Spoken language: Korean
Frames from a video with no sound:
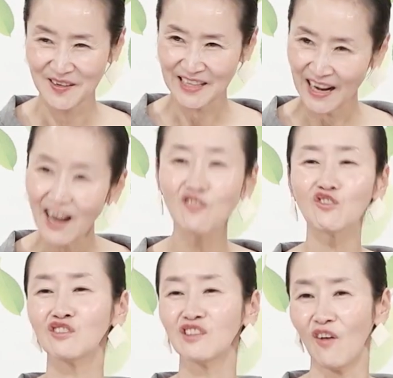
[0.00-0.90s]

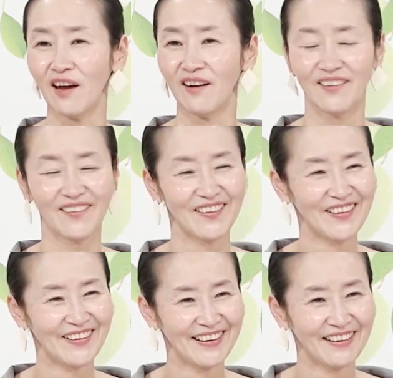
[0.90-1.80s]
사랑으로 들어가요.
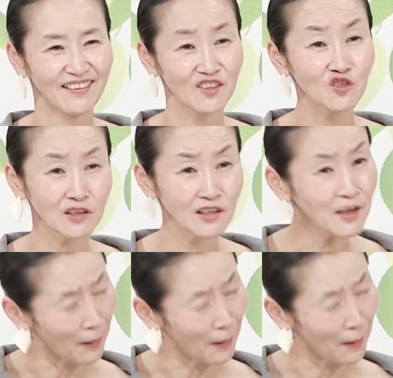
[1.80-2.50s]
이게